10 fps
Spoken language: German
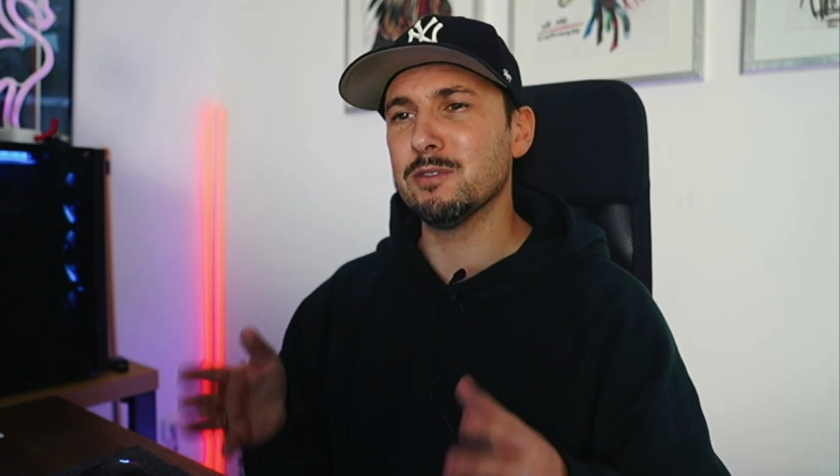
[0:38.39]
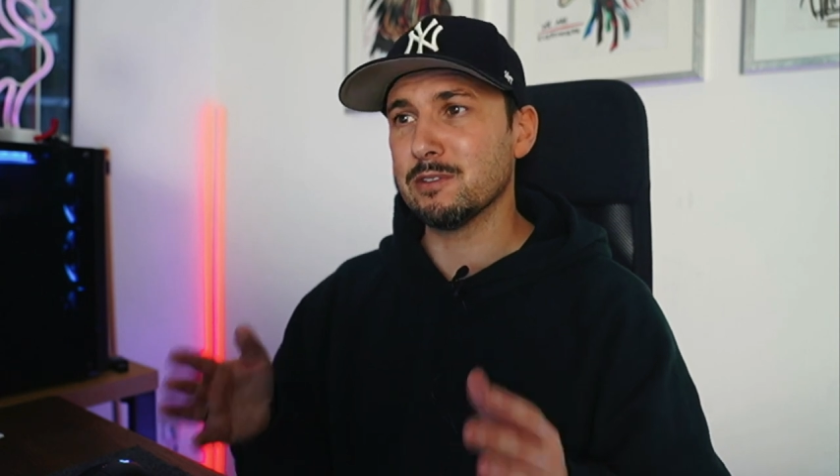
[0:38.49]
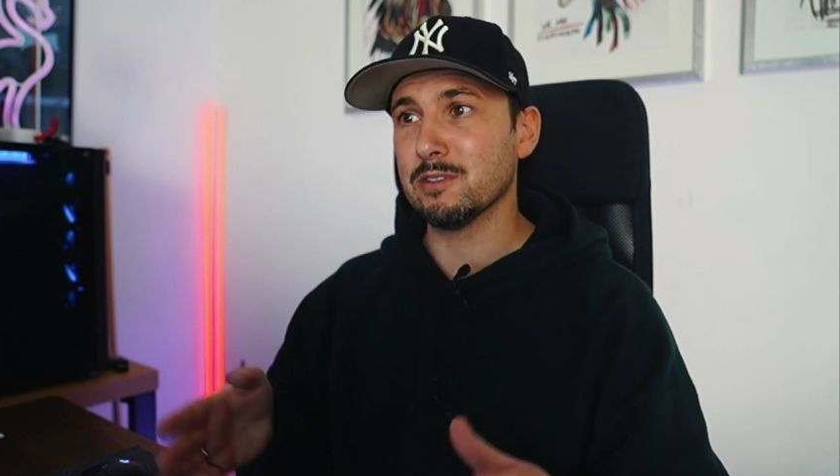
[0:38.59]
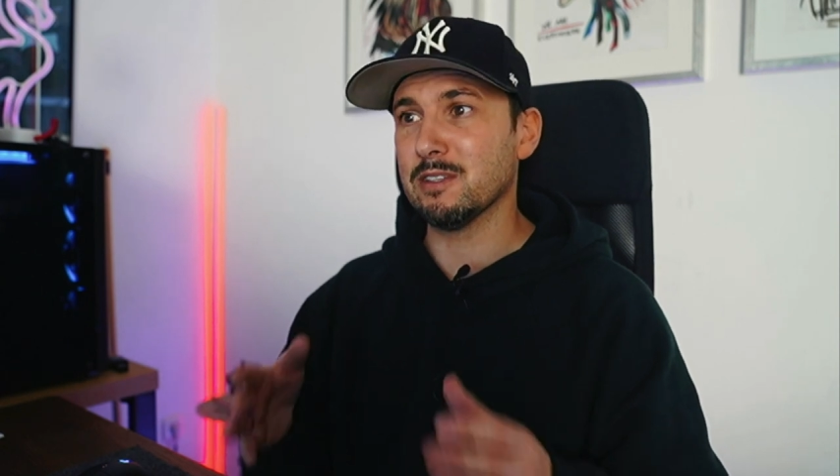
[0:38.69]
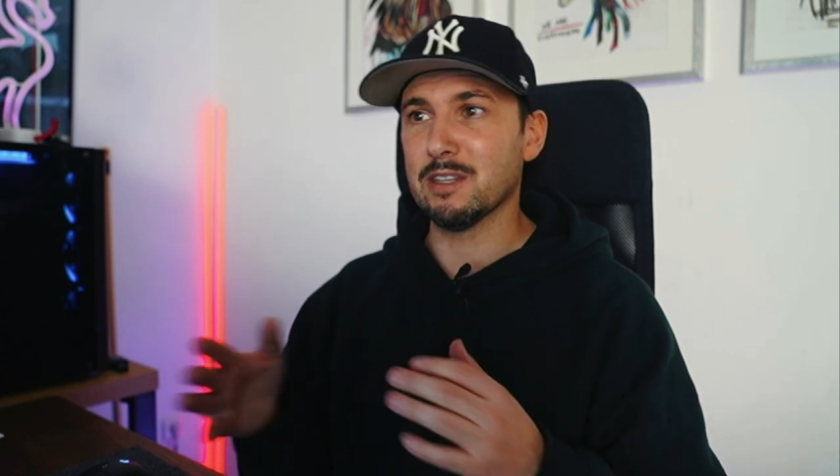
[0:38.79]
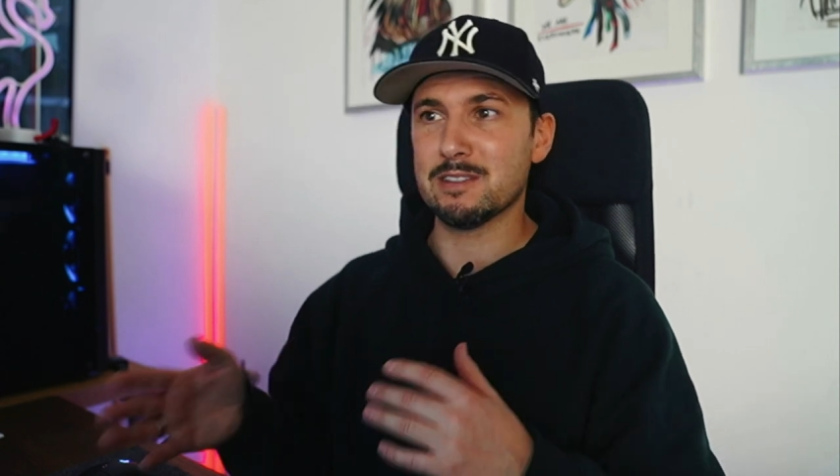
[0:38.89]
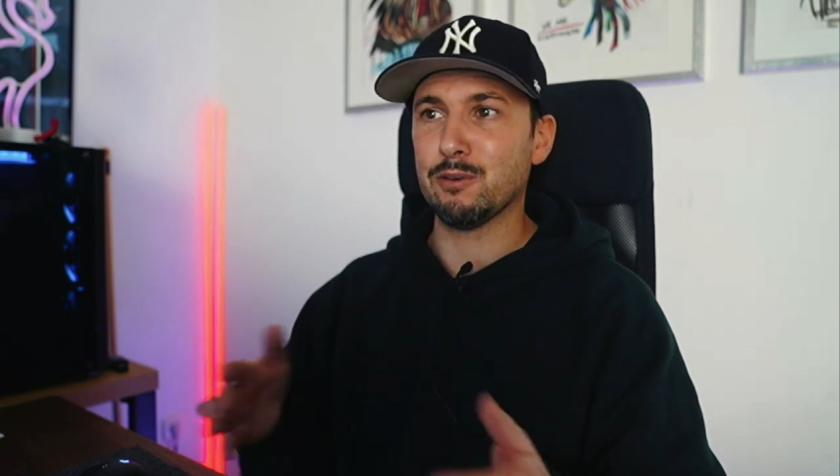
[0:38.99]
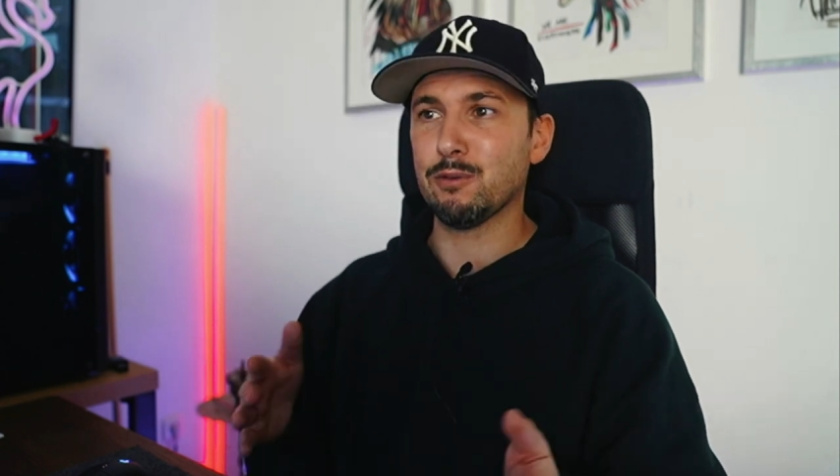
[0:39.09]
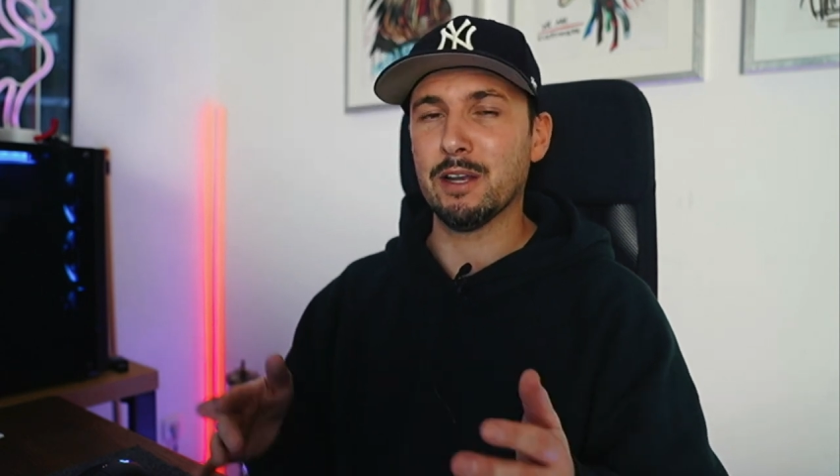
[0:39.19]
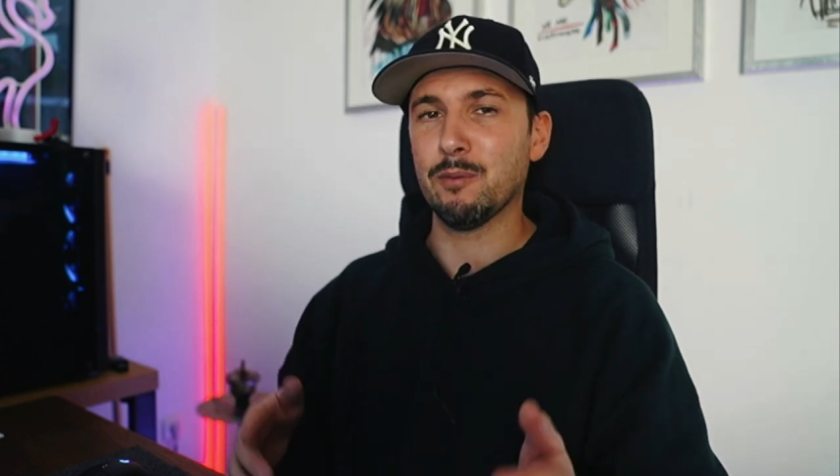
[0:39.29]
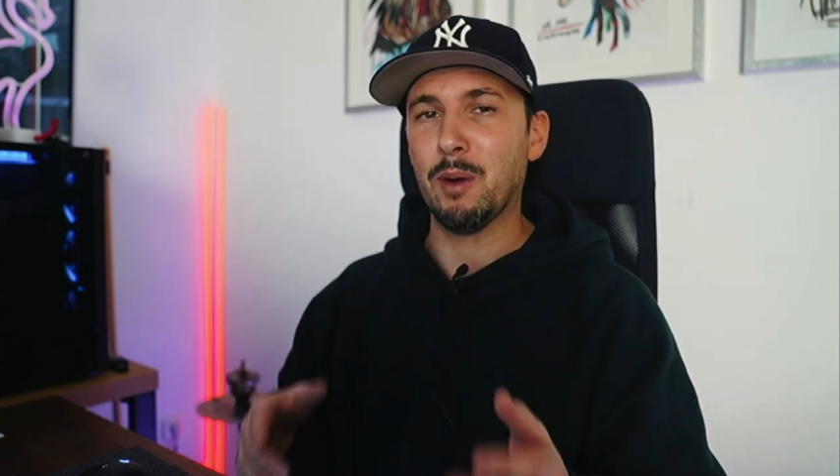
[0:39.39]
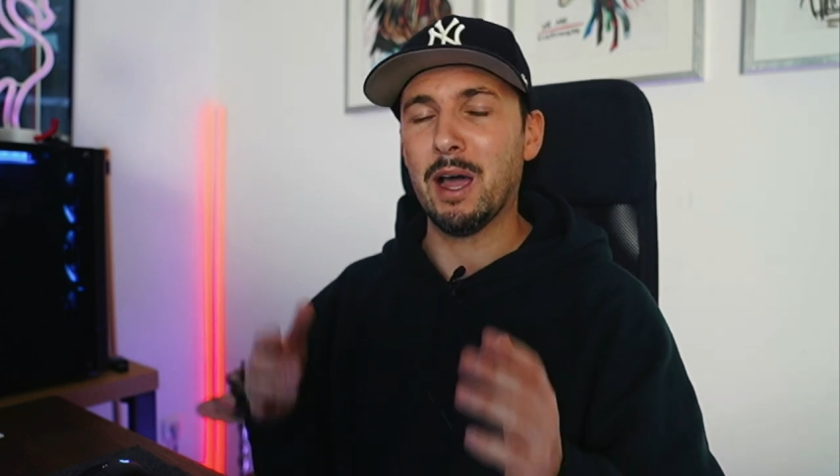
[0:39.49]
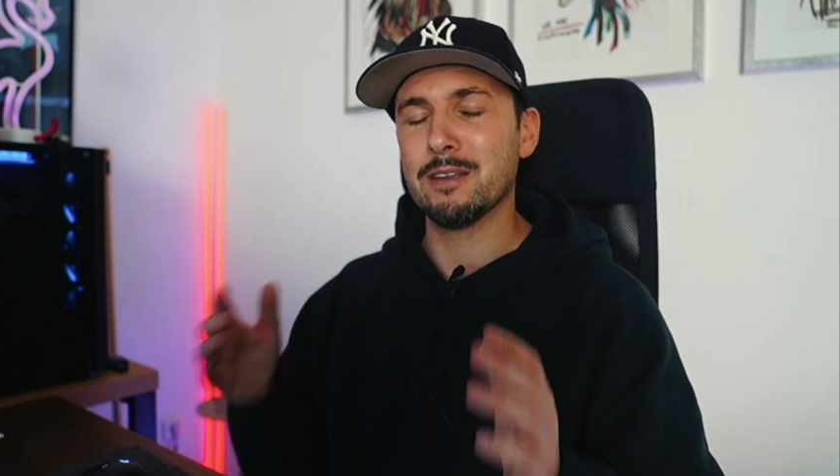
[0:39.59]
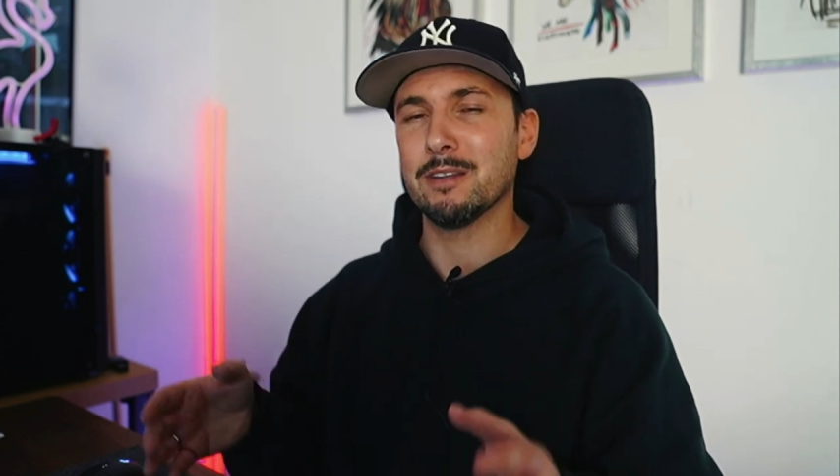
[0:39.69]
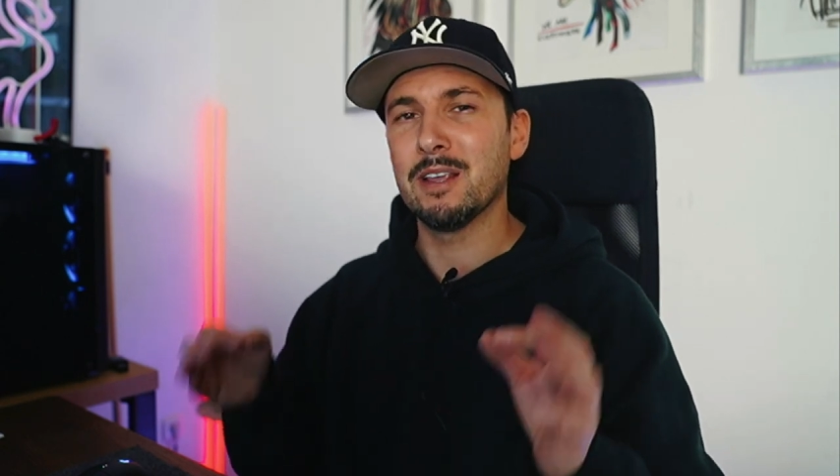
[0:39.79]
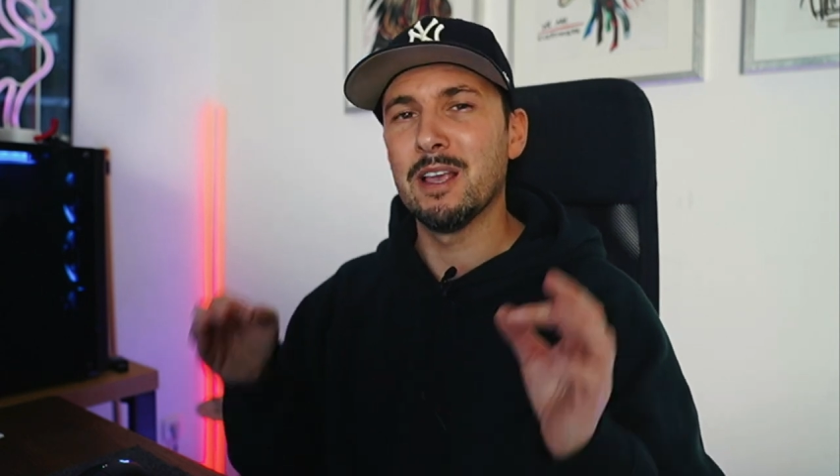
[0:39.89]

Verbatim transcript: das eine oder andere beachtet,